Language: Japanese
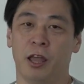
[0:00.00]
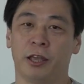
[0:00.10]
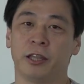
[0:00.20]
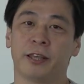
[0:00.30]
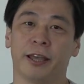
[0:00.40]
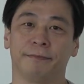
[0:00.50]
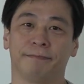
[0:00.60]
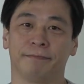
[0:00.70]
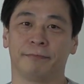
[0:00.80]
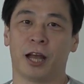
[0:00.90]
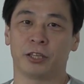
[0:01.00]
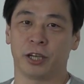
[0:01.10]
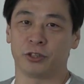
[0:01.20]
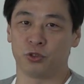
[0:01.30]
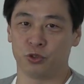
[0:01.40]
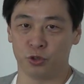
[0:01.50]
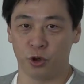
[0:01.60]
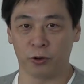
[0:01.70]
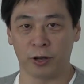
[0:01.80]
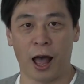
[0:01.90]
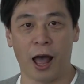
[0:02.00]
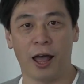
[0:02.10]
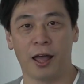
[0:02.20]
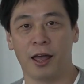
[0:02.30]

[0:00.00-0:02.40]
え現在8月14日、